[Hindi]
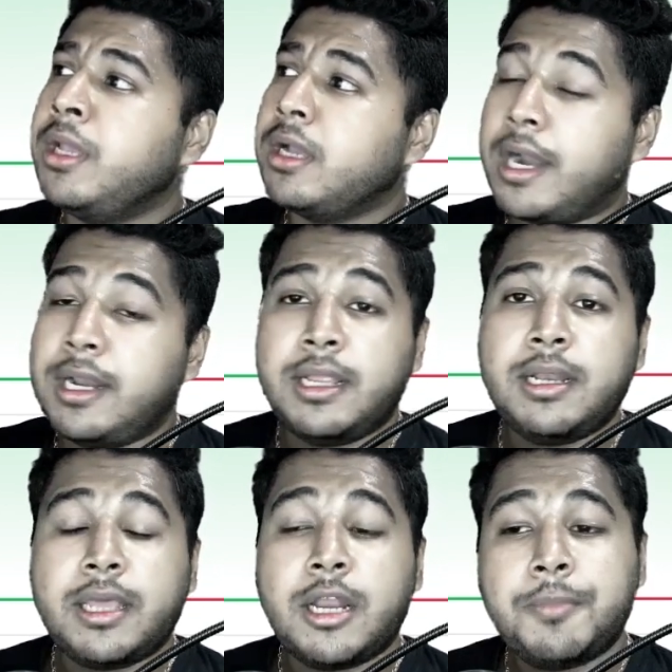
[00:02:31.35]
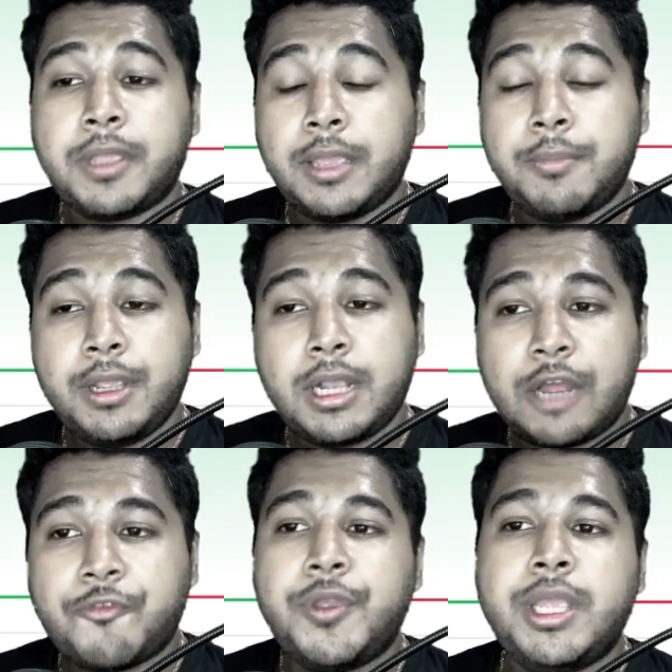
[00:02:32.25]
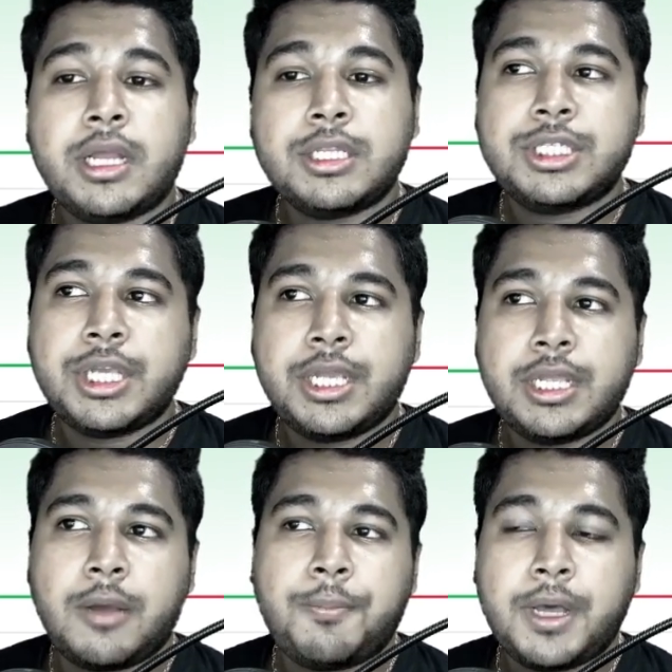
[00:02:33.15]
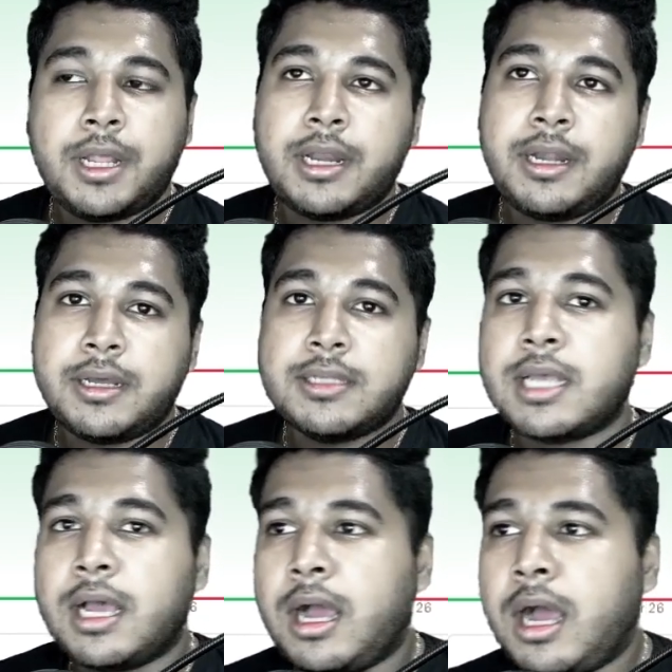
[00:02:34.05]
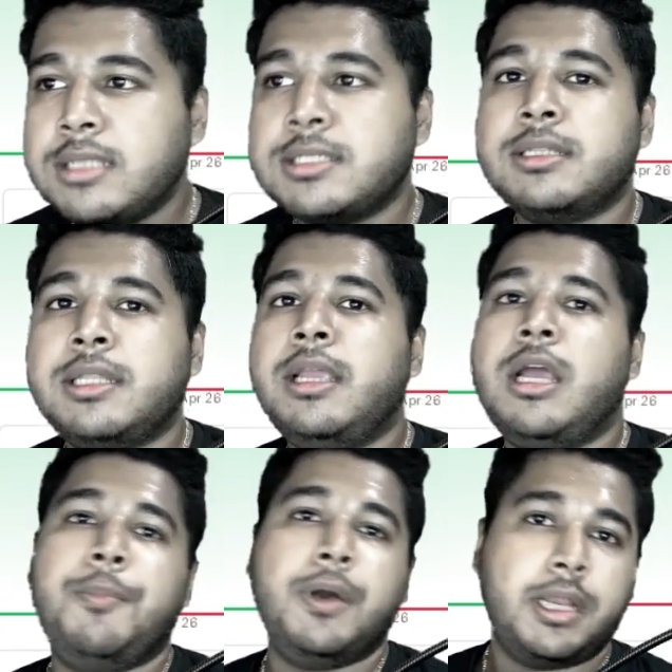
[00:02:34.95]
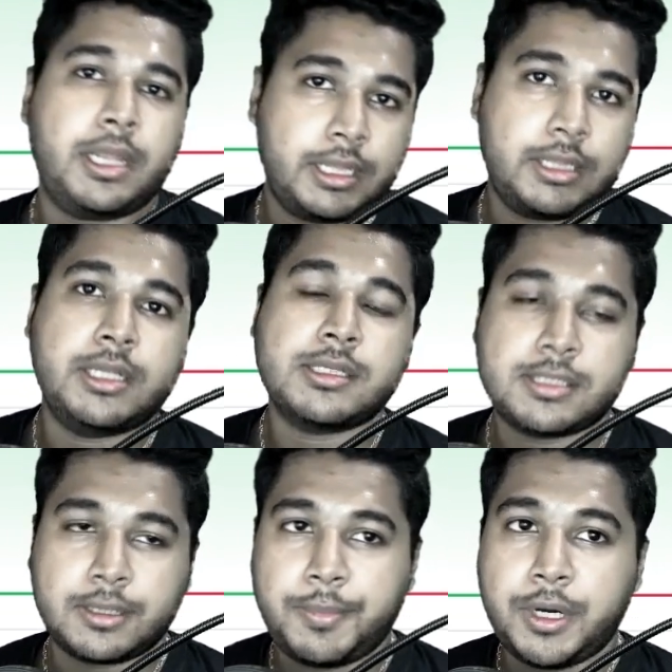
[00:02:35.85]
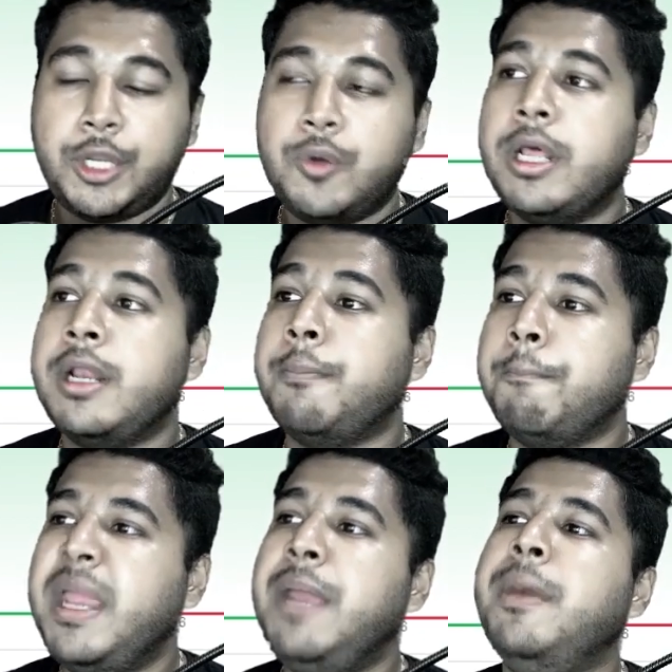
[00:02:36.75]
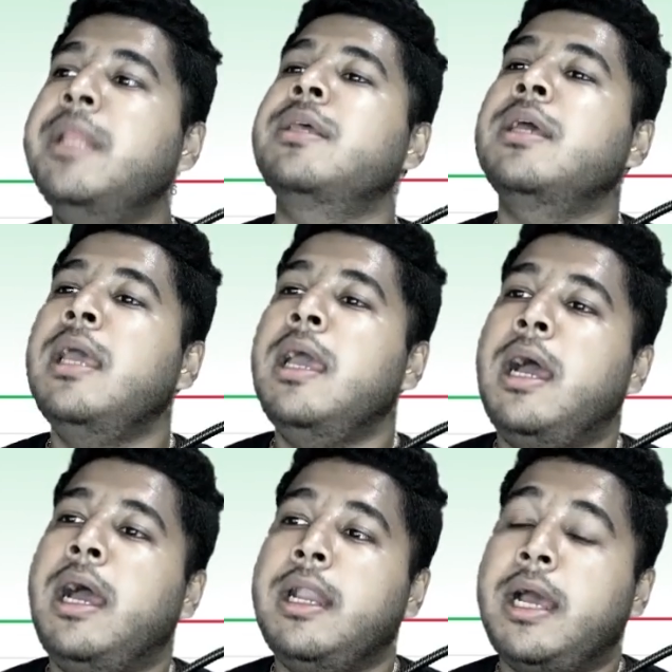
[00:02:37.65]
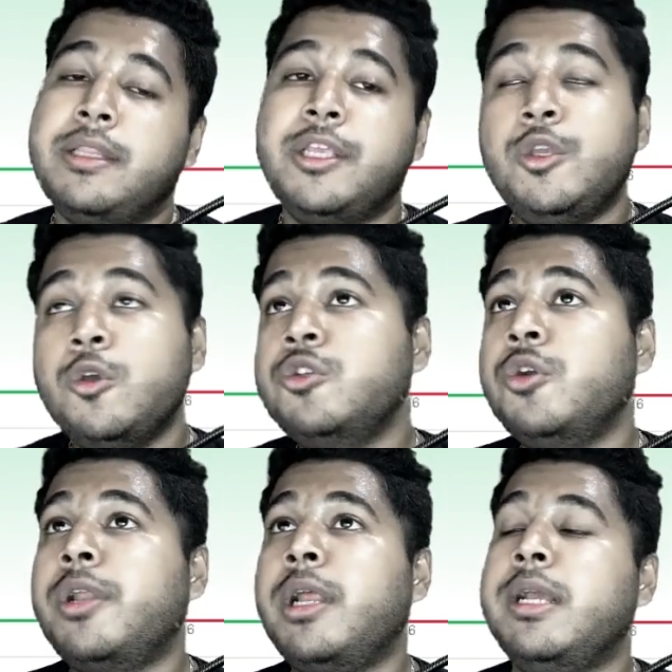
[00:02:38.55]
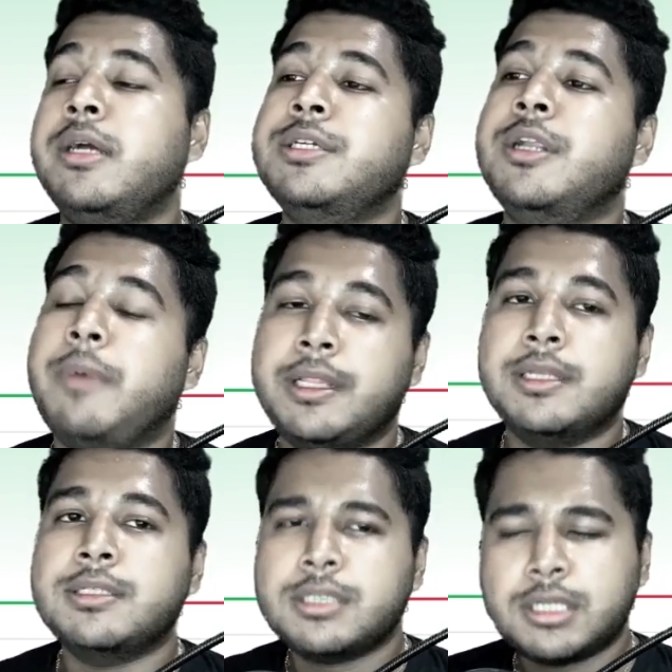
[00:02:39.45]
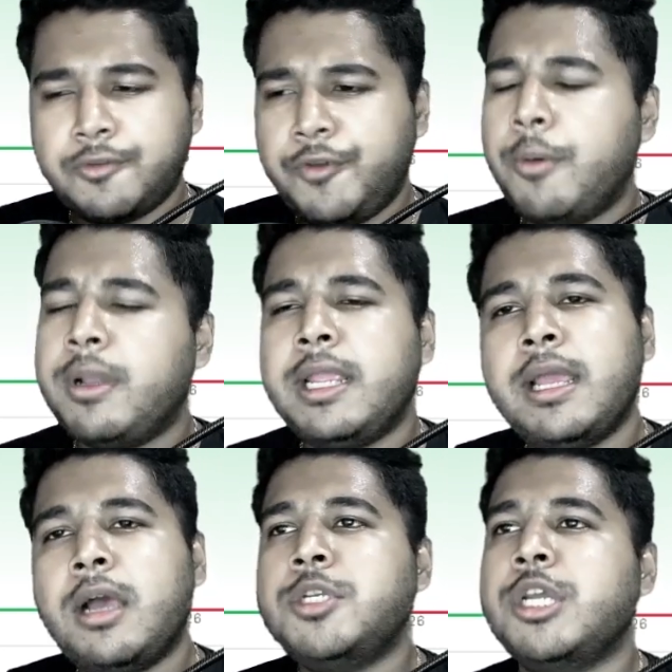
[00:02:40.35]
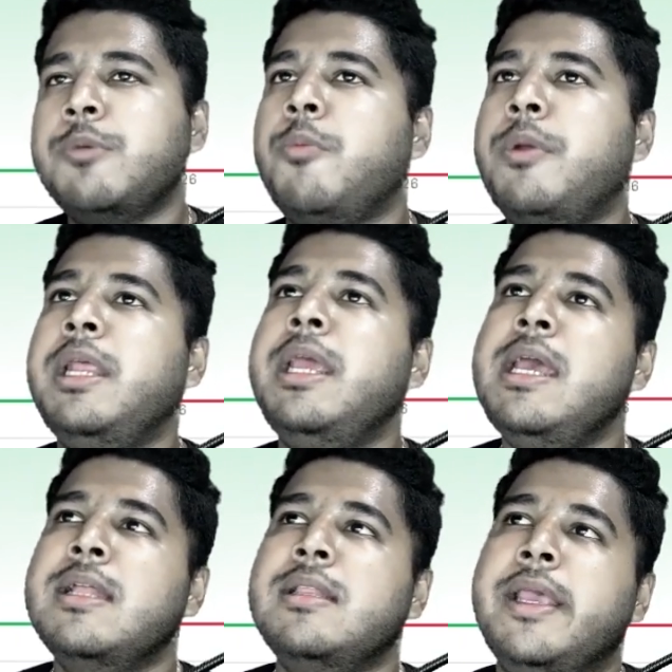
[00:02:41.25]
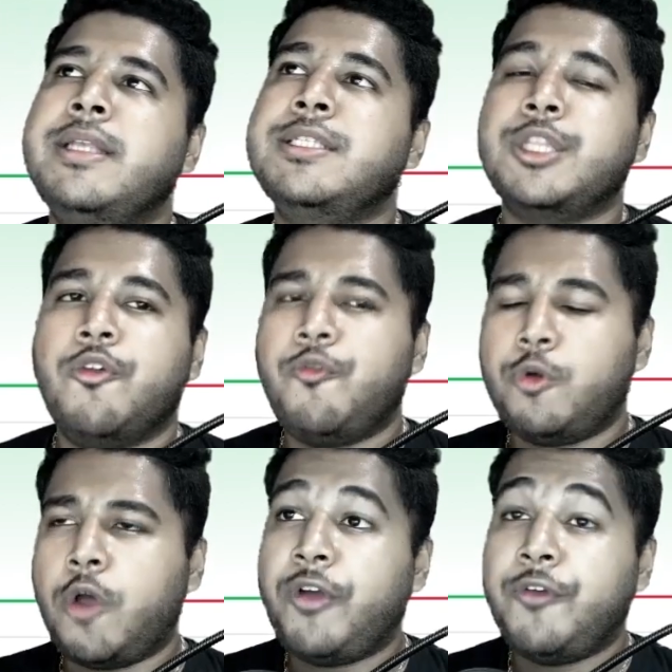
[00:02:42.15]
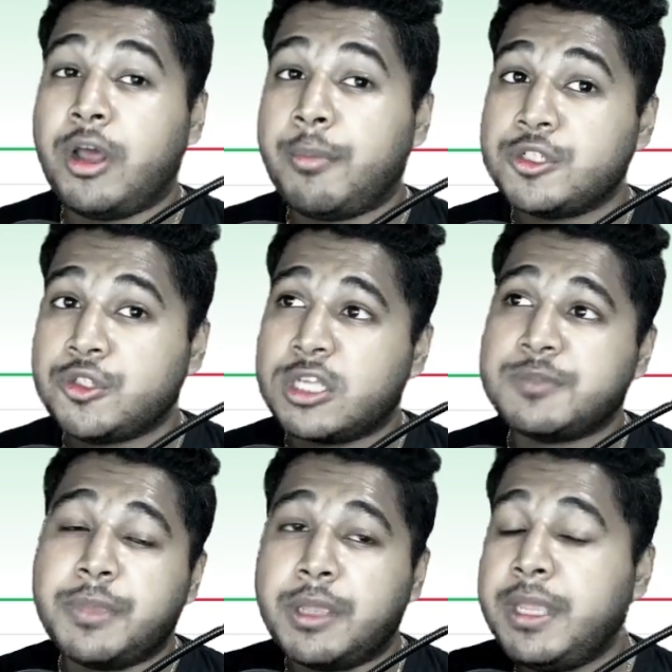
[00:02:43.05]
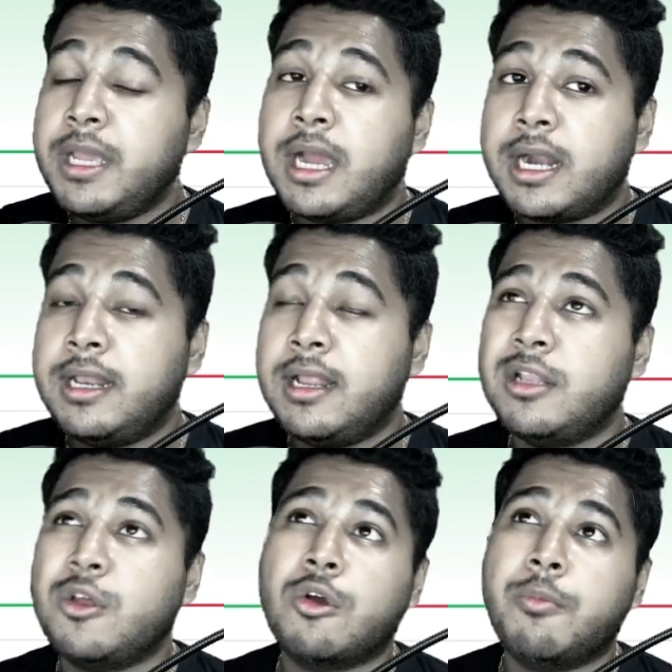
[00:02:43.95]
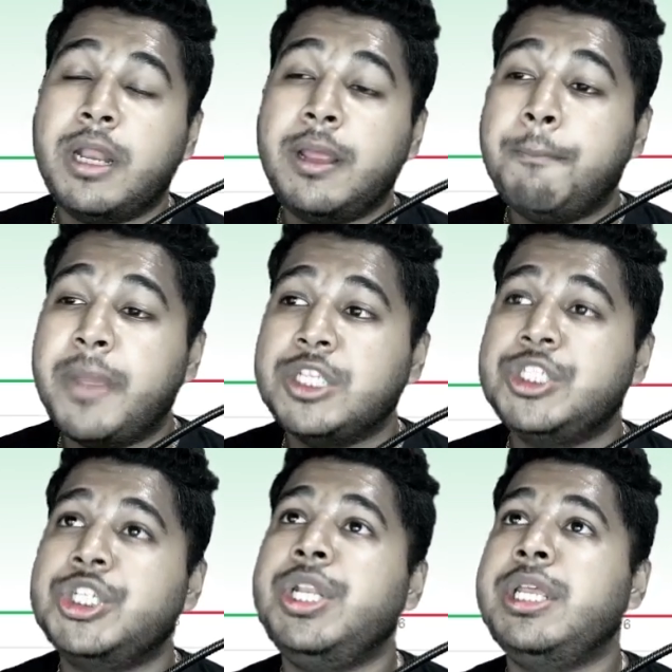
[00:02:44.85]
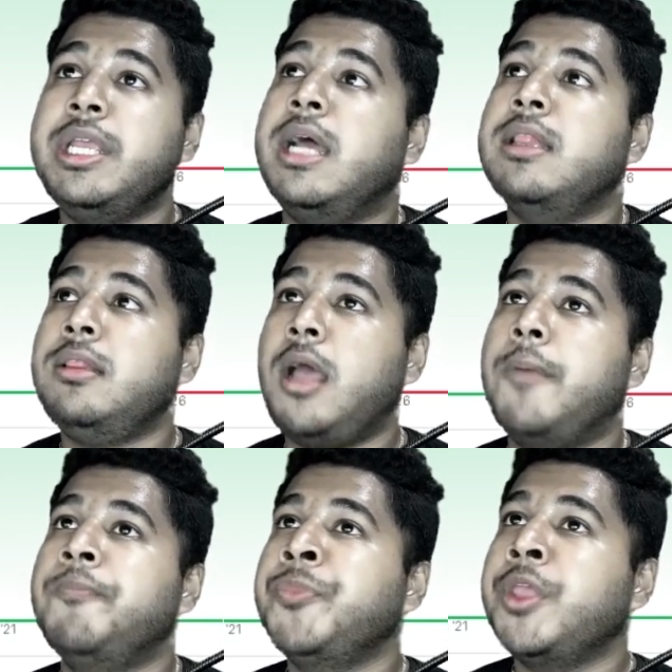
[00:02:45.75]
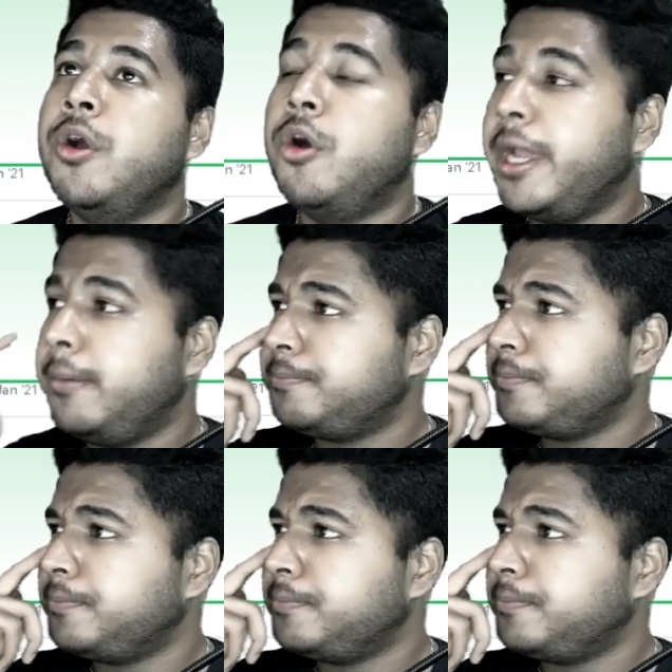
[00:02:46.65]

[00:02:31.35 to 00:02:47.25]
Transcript: कार्डिलाल हेल्थ केयर के भी काफ़ी अच्छे यहाँ पर रिटर्न्स आ सकते हैं यहाँ पर इन दिस पर्टिकुलर मे मंथ एंड आई थिंक यू शुड रियली कंसिडर बाइंग दिस वीडियो बनाई है आप जाके प्रॉपरली देख सकते हो टॉप फाइव फार्मा स्टॉक्स में भी कार्डिलाल हेल्थ को मैंने मैंशन किया था ओके okay?